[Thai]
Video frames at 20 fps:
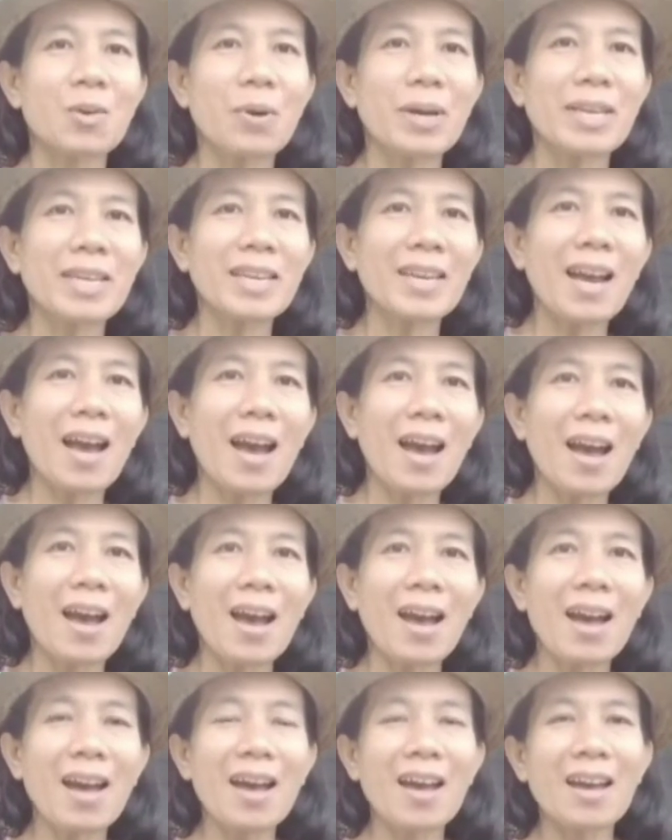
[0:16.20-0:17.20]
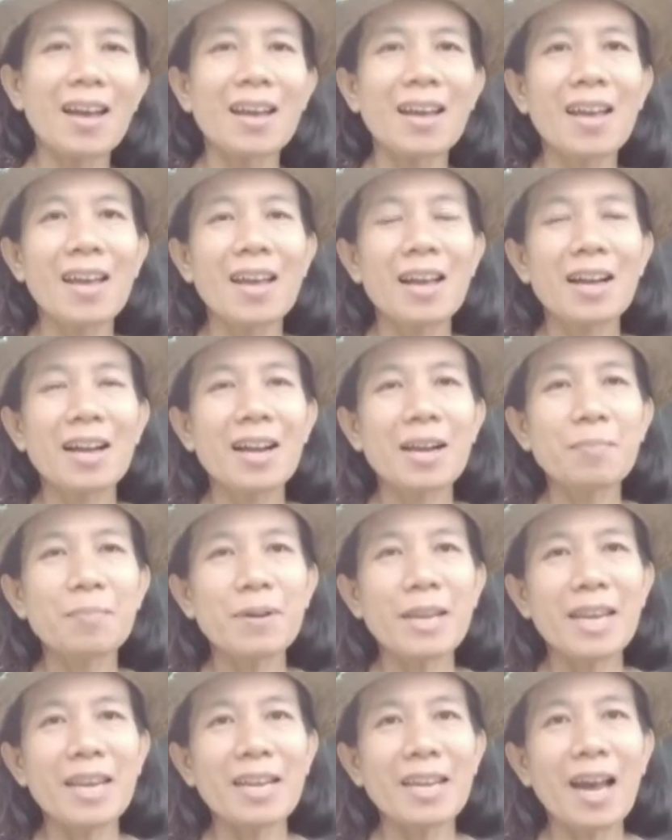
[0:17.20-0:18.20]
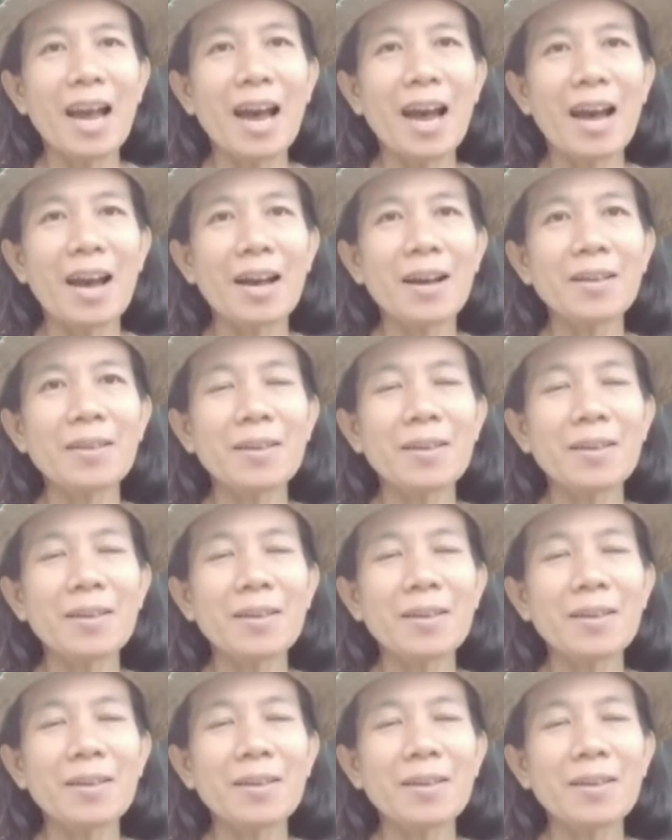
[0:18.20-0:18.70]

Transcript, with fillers: สดีค่ะ คลิปนี้นะคะ